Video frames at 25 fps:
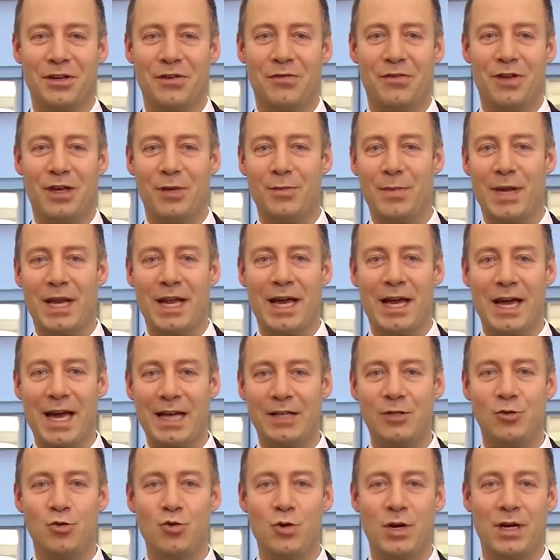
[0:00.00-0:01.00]
Während meiner
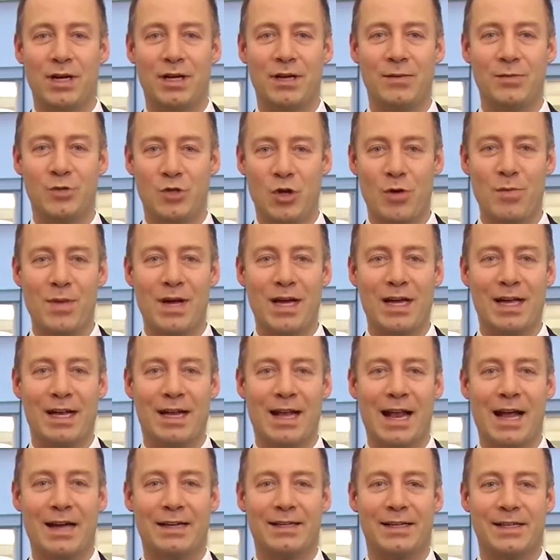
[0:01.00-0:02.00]
Radtour im Sommer
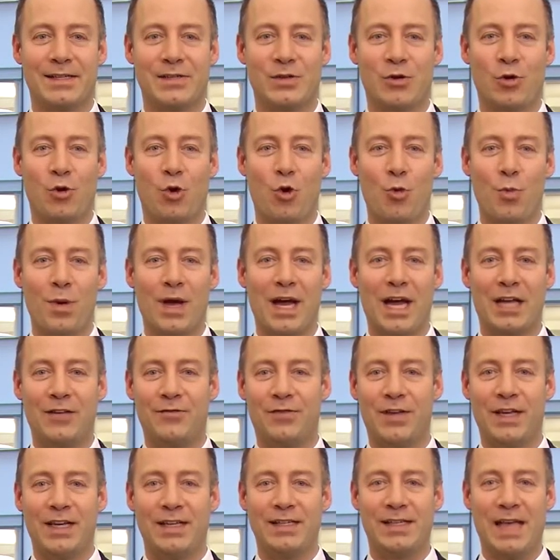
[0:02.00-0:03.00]
entlang des
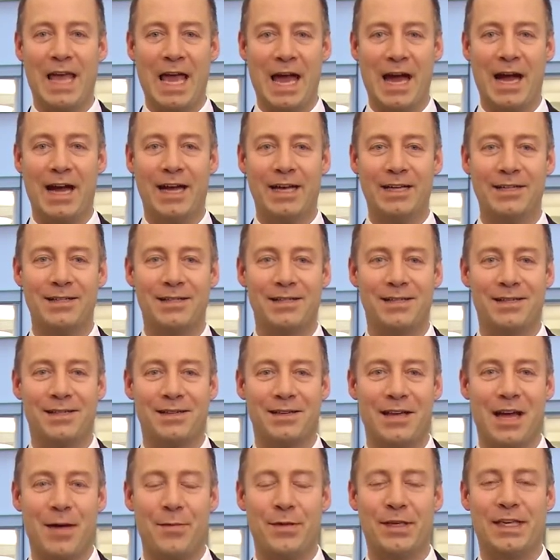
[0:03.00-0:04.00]
Europaradweges
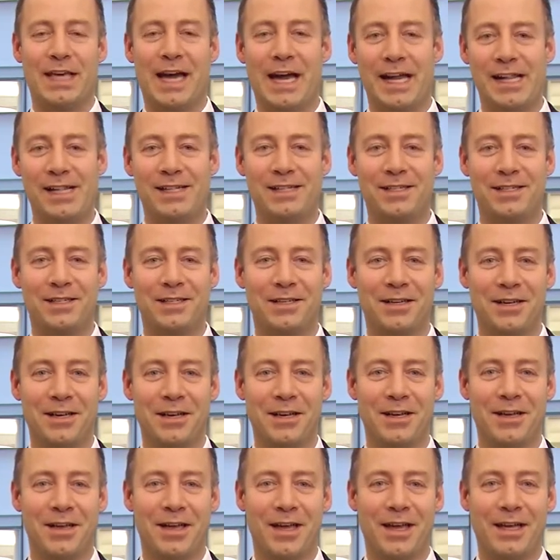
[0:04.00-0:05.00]
R1 habe ich Halt
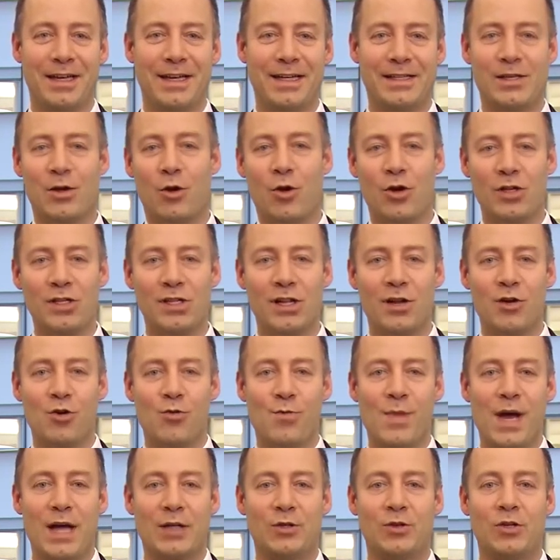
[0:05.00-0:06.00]
in Dessau-Rosslau
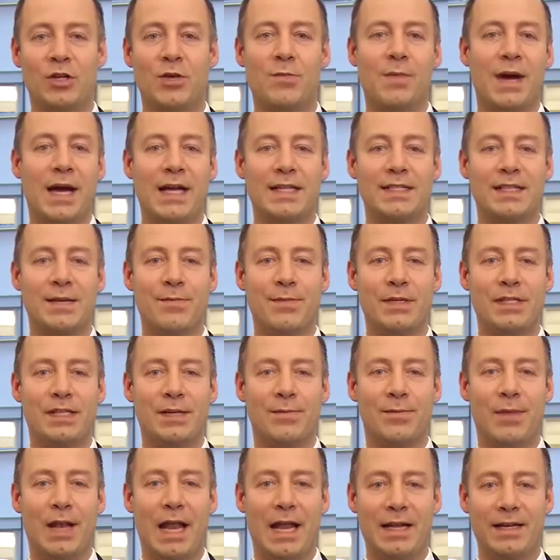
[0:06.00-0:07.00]
gemacht und gemeinsam mit
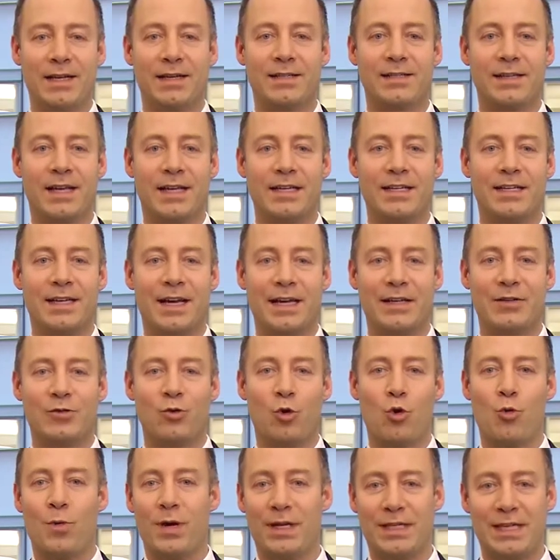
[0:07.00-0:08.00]
dem Landtagskandidaten
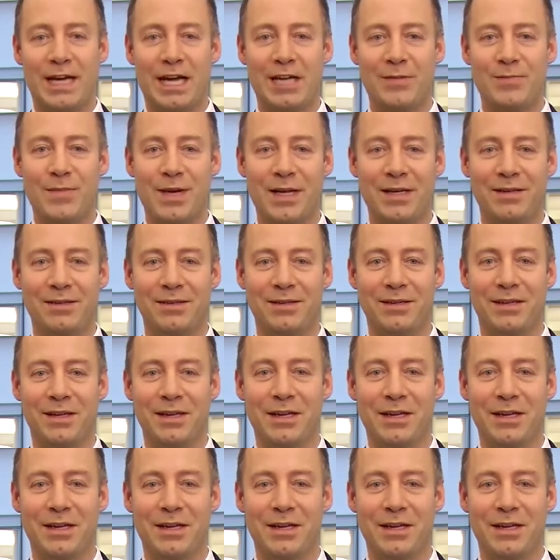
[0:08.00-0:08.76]
Robert Hartmann